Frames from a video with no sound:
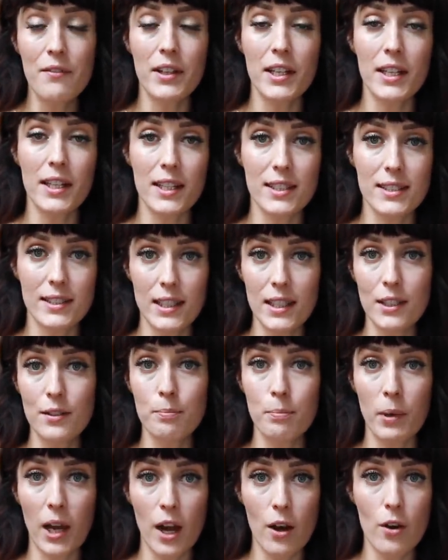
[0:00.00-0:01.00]
Wenn ihr das
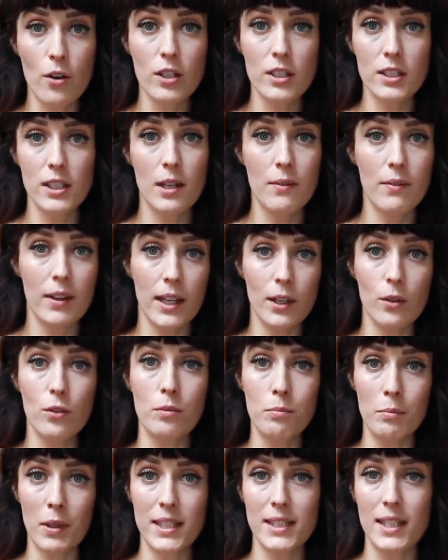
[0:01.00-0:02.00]
nicht braucht, äh, weil ihr einen
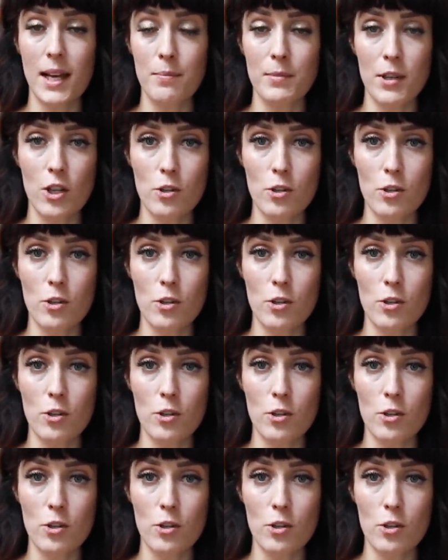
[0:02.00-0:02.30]
guten Mixer habt,